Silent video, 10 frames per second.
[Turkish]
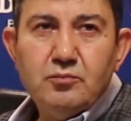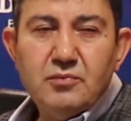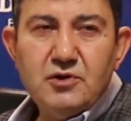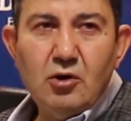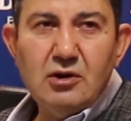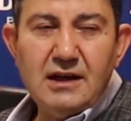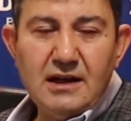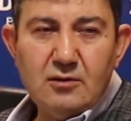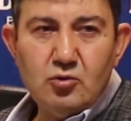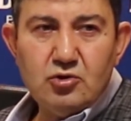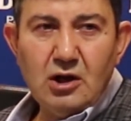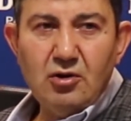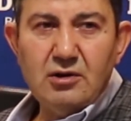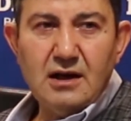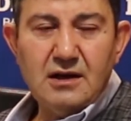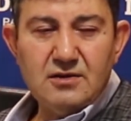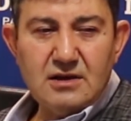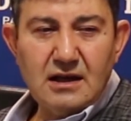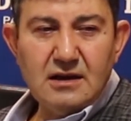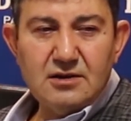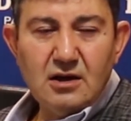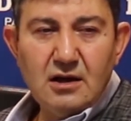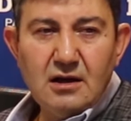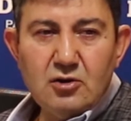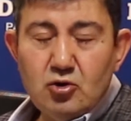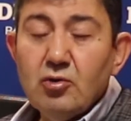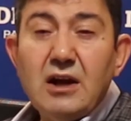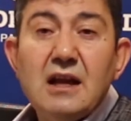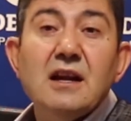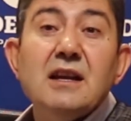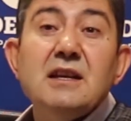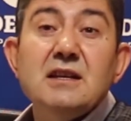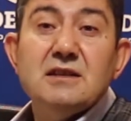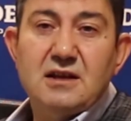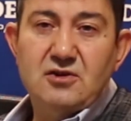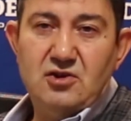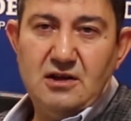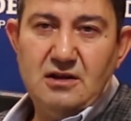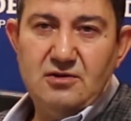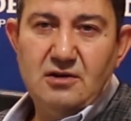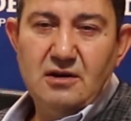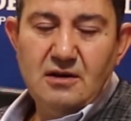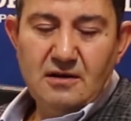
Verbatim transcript: şey olarak, ruhsal olarak insanlar çok kendilerini iyi hissedecekler.